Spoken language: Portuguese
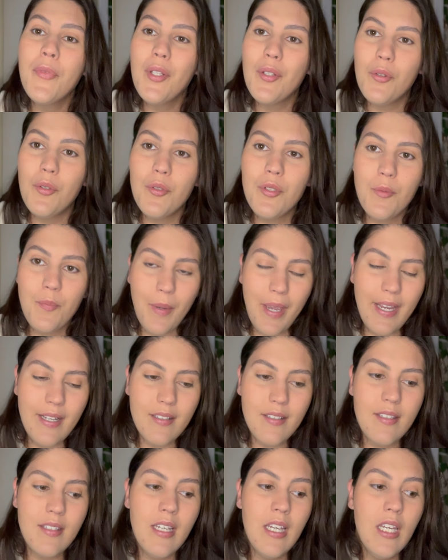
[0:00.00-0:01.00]
dos
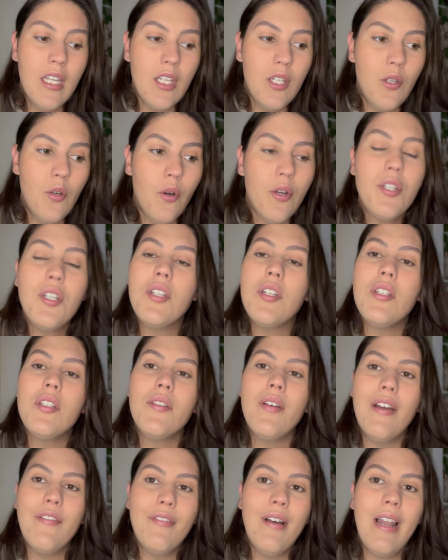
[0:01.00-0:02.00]
pets. E hoje a gente
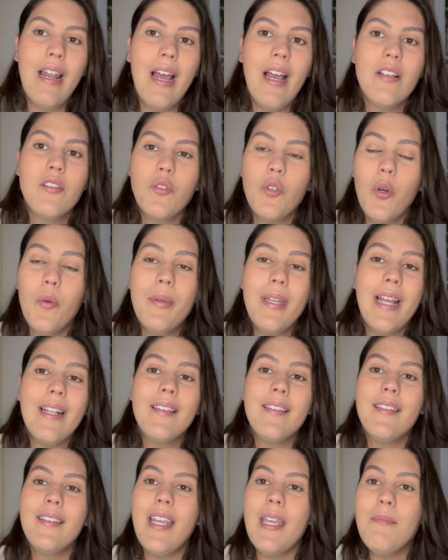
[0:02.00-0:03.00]
vai falar sobre a
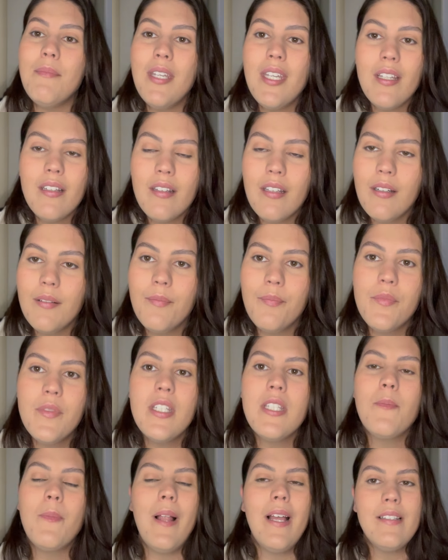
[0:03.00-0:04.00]
temida
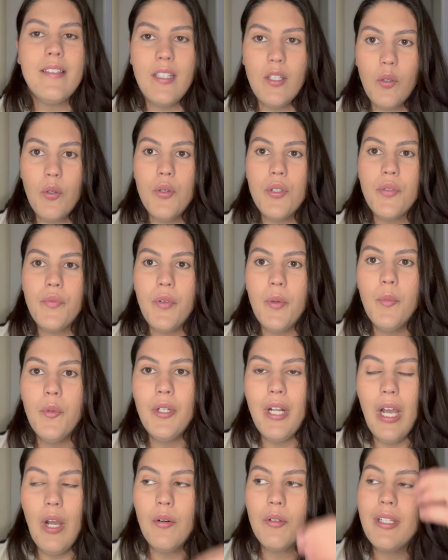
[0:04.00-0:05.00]
displasia
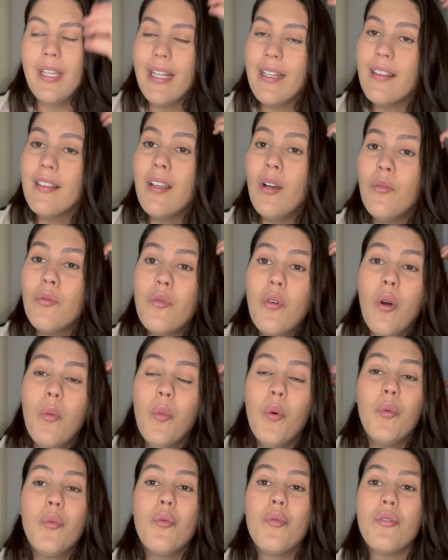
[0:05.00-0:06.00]
coxofemoral que é tão
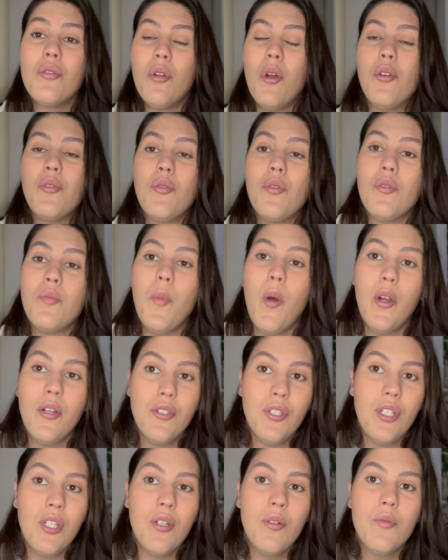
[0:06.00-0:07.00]
comum nos nossos
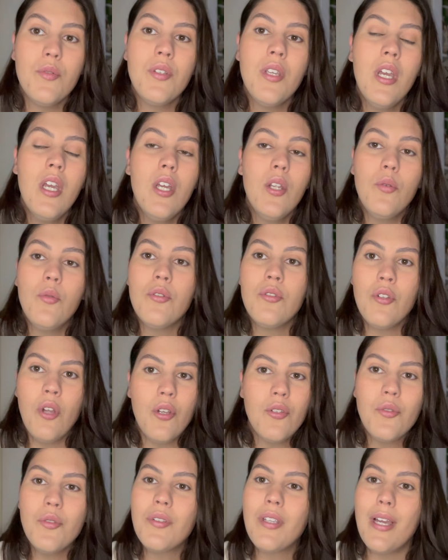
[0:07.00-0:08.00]
bordinhos, nos
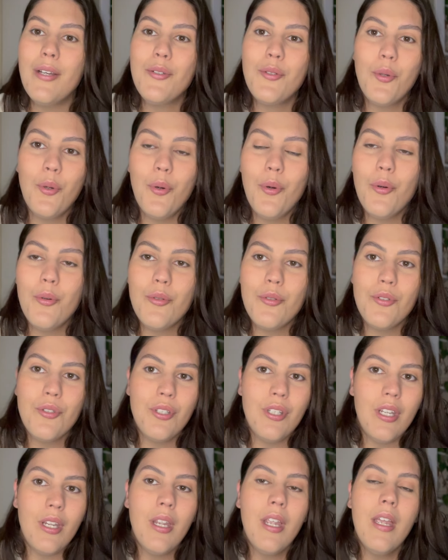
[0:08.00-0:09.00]
nossos cachorros
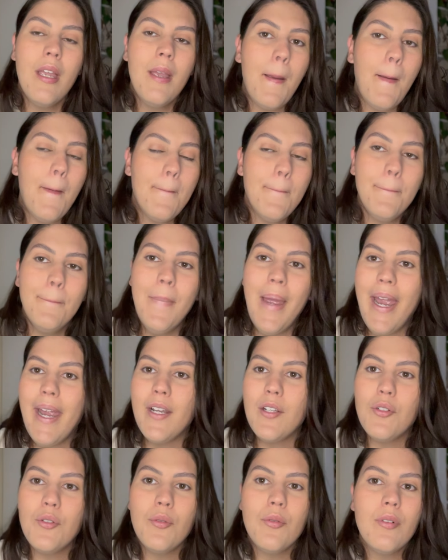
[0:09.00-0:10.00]
de
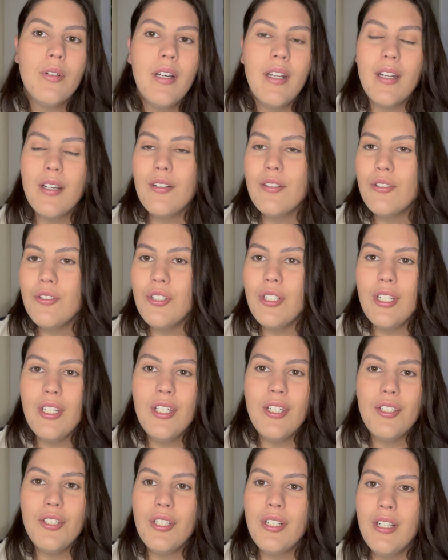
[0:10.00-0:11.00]
médio, grande
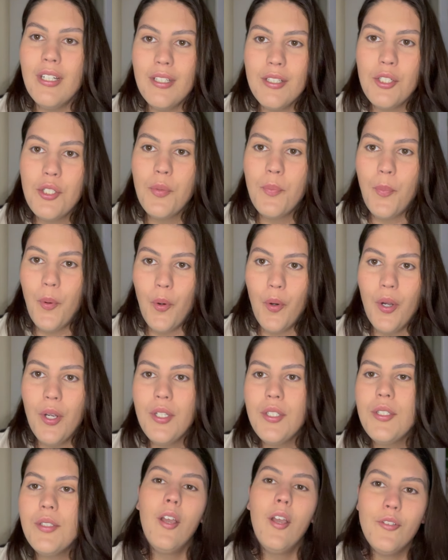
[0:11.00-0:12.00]
e gigante
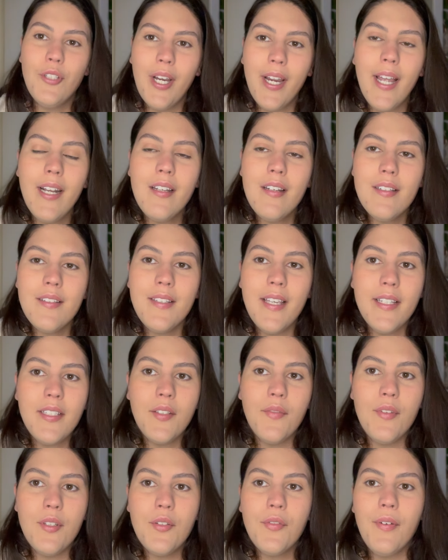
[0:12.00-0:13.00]
porte. Já quero iniciar
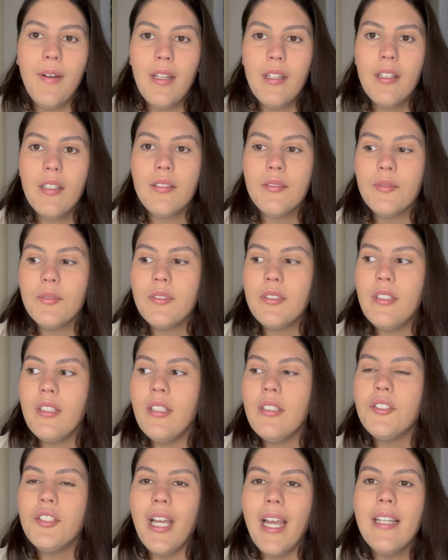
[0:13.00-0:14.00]
esse vídeo falando
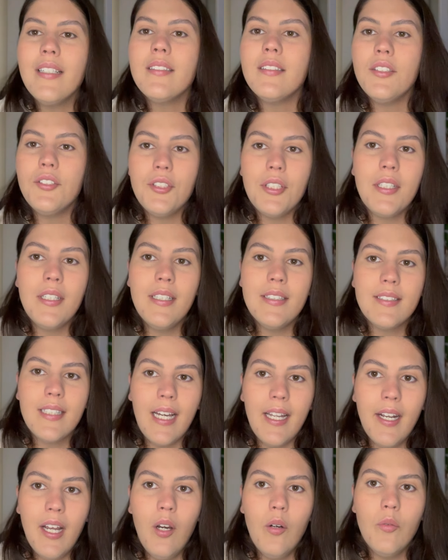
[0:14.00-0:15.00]
que já existe aqui nesse
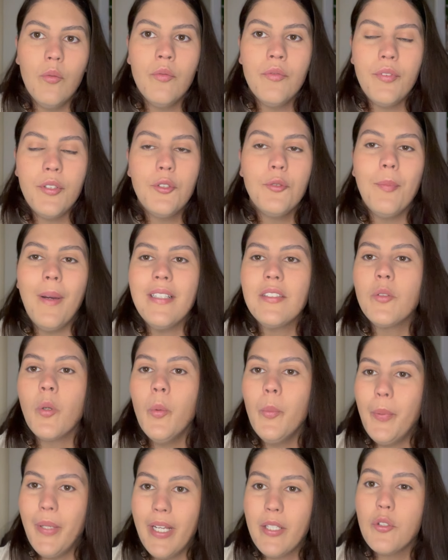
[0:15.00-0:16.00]
canal um vídeo mais
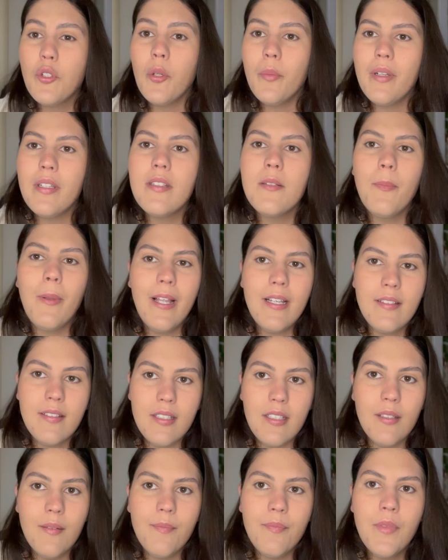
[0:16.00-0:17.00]
completo sobre a
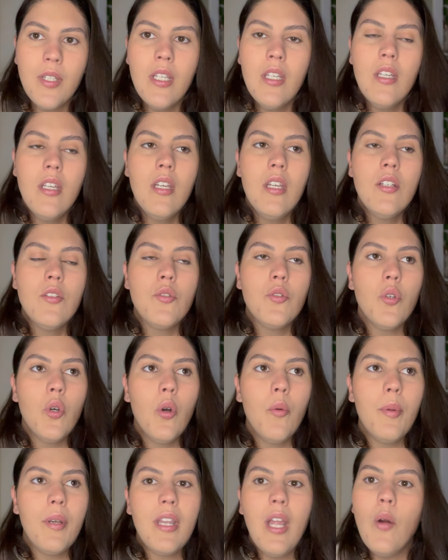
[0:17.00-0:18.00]
displasia,
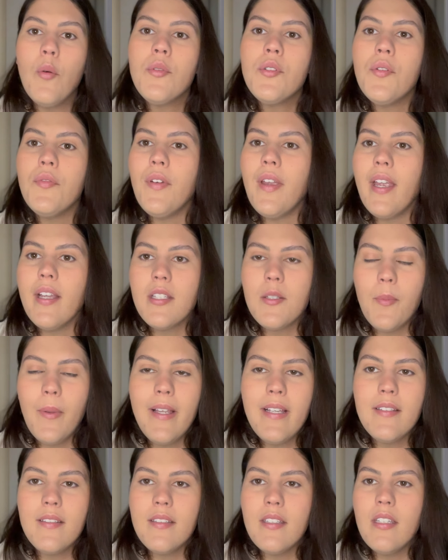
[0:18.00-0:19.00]
sobre da onde vem a
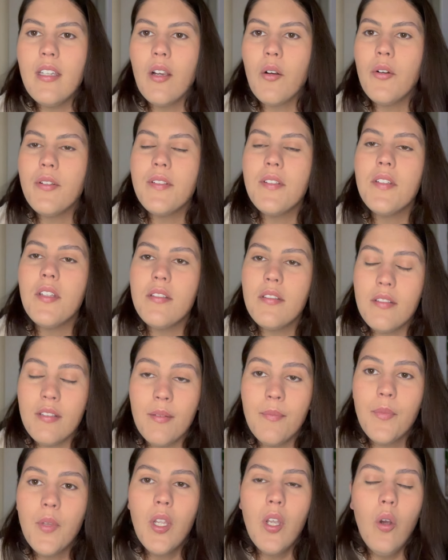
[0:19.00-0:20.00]
displasia, coisas
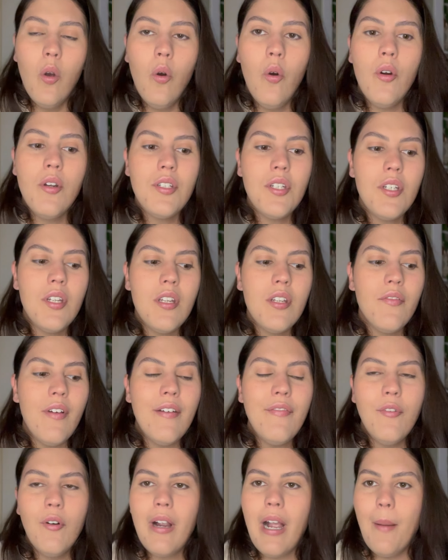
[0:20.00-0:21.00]
assim. Hoje a gente
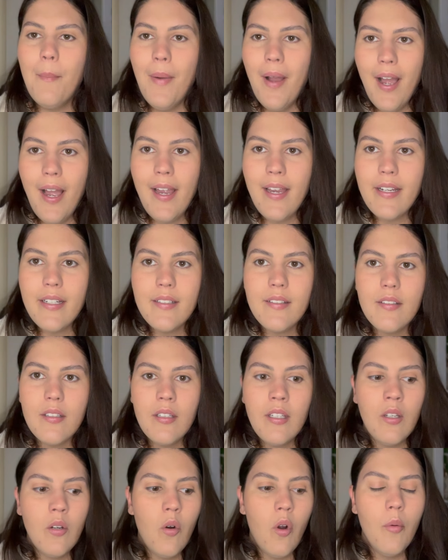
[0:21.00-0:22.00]
vai focar mais
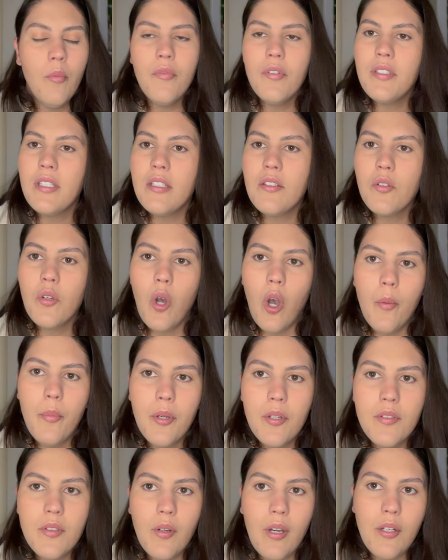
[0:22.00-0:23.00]
em como você
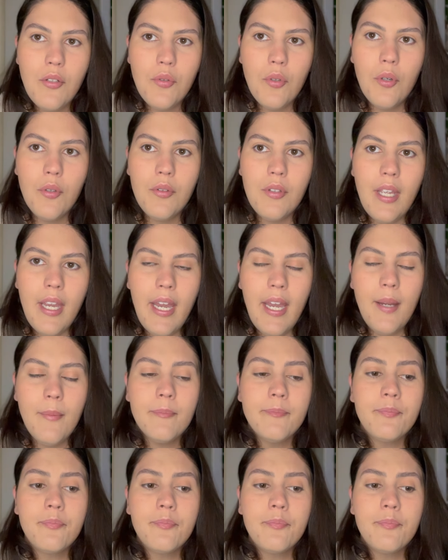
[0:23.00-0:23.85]
descobre que o seu cachorro tem,